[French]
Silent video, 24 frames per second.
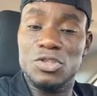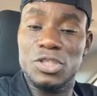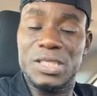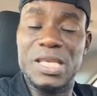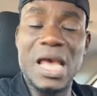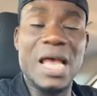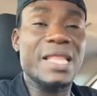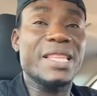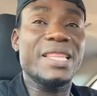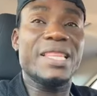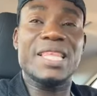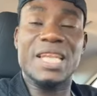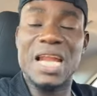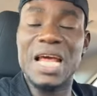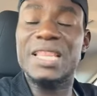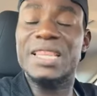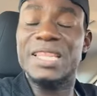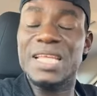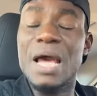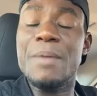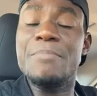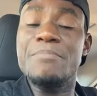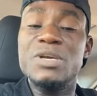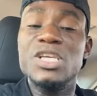C'est très,
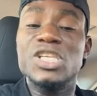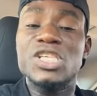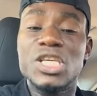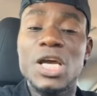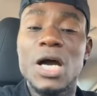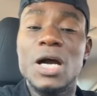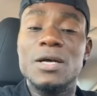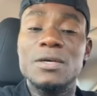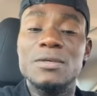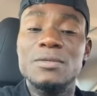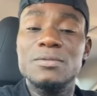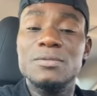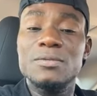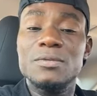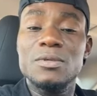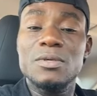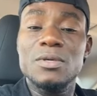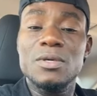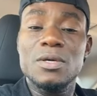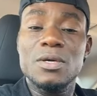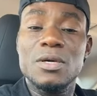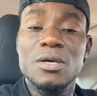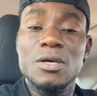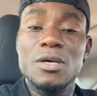très méchant.
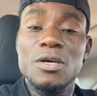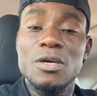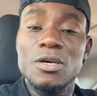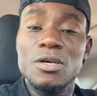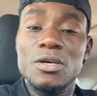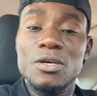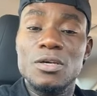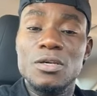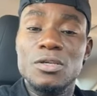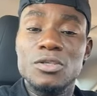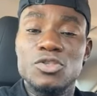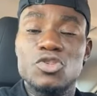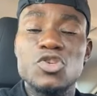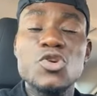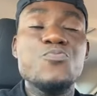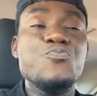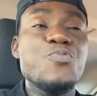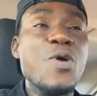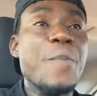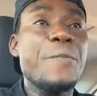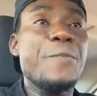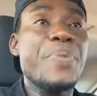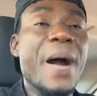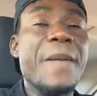Tu ne
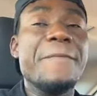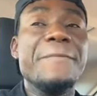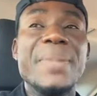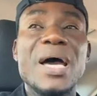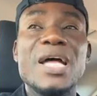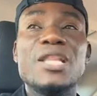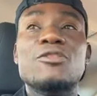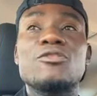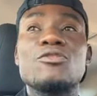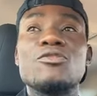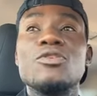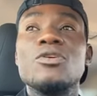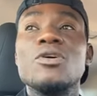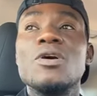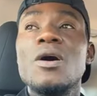peux pas mettre